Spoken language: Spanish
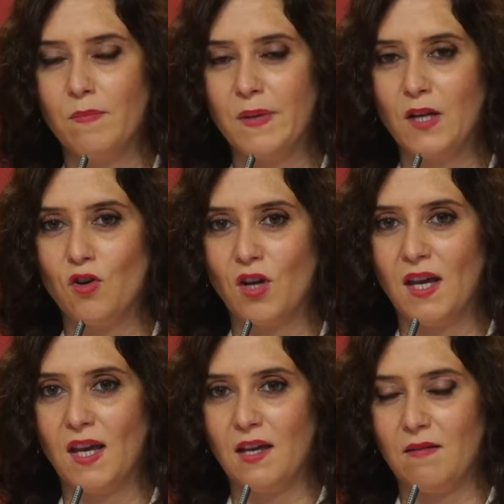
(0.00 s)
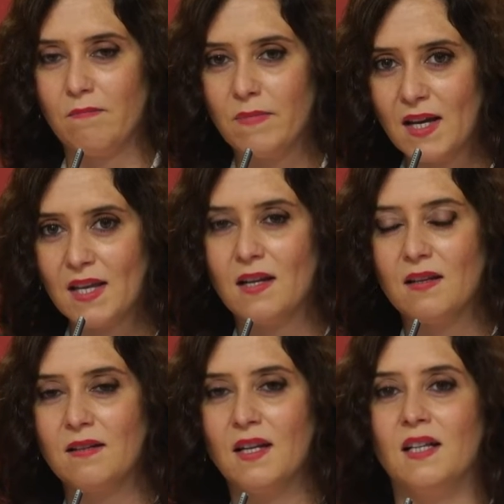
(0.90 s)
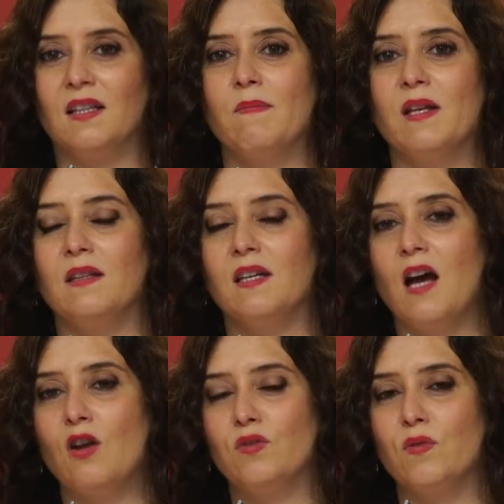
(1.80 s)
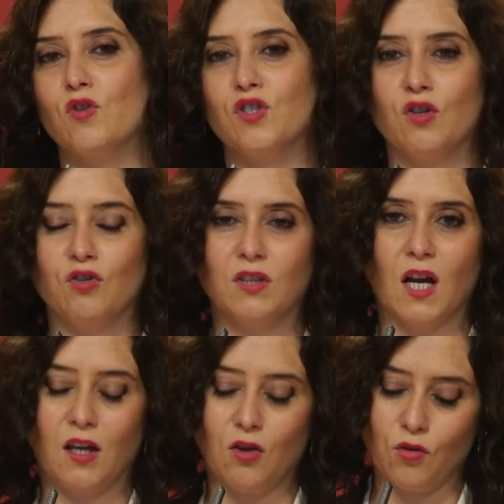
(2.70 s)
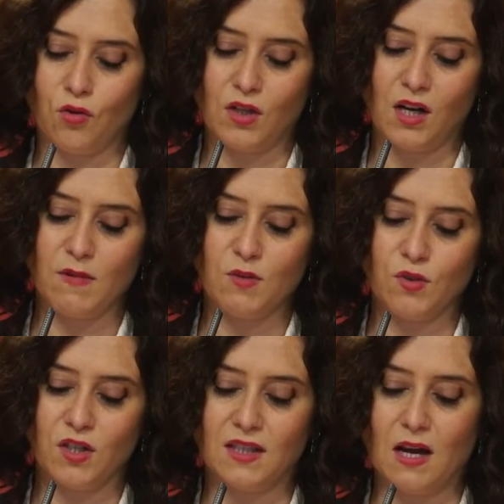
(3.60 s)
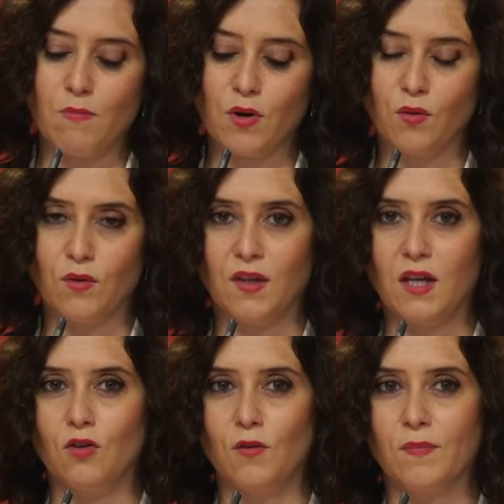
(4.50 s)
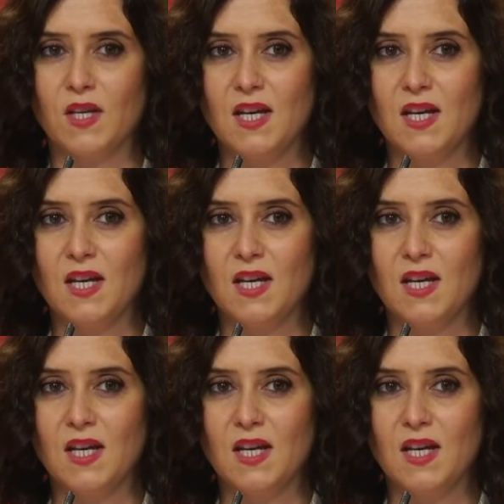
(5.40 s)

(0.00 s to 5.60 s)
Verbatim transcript: pero que vayan directamente a los focos de contagio donde ahora mismo se están produciendo.